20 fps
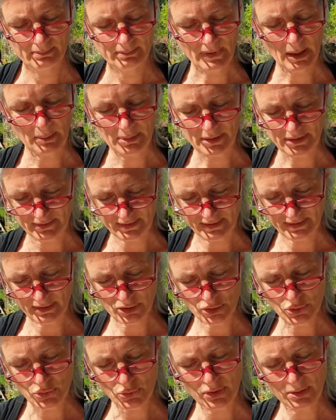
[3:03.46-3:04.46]
Aber
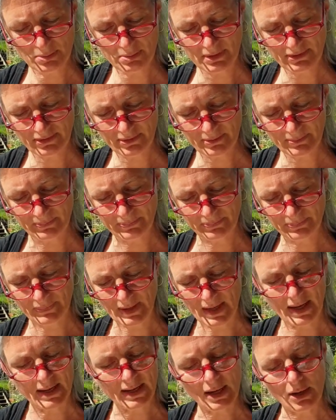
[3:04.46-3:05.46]
sicher, schöne Miss,
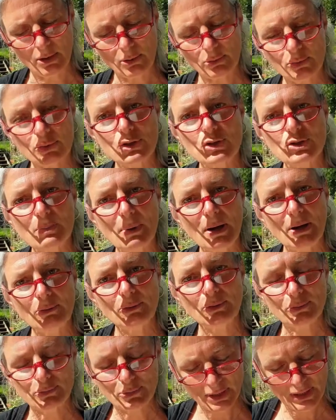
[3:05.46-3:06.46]
ein
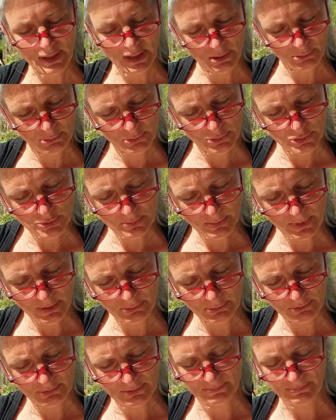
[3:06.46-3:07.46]
Augenschmaus für den
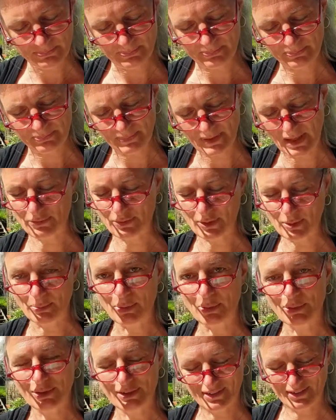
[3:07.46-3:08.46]
Augenschmaus. Er
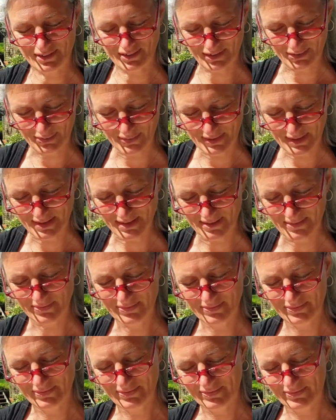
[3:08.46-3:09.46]
verbeugte sich wieder.
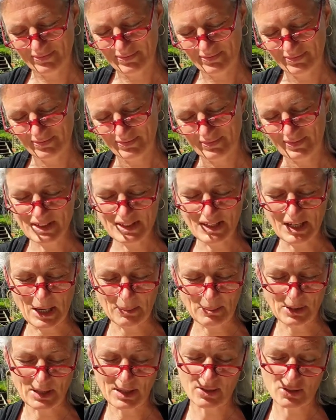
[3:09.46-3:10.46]
Ich
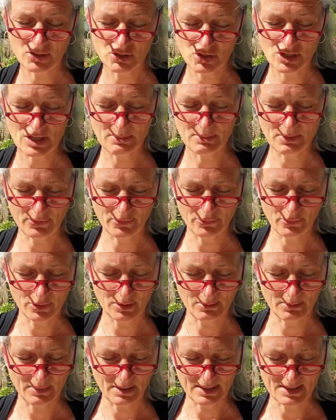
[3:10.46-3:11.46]
kam mir ganz schäbig vor
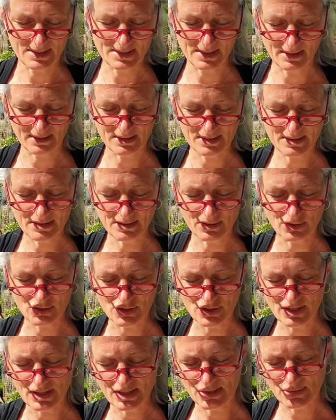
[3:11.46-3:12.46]
in meinen zerrissenen
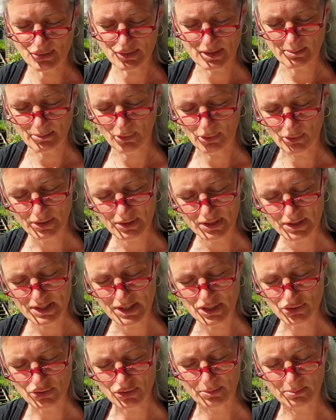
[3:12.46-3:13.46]
Jeans und dem ollen
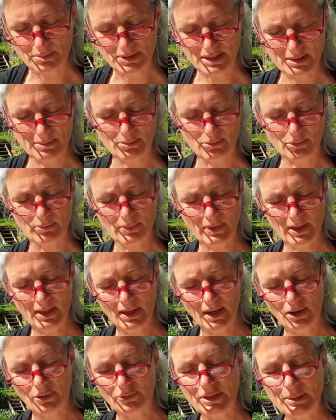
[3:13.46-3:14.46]
T-Shirt, mit dem
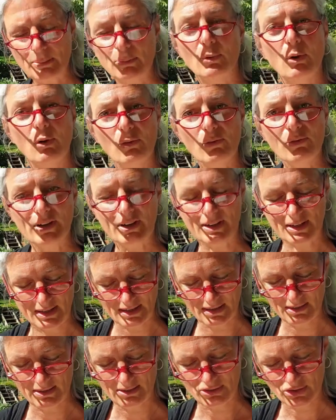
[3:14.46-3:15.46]
auf dem
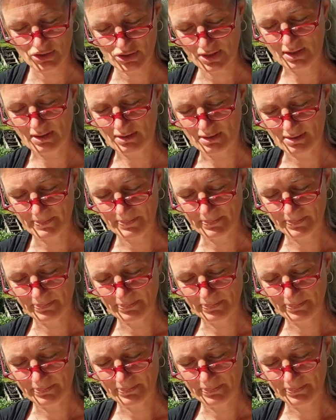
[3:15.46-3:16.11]
Overkill stand.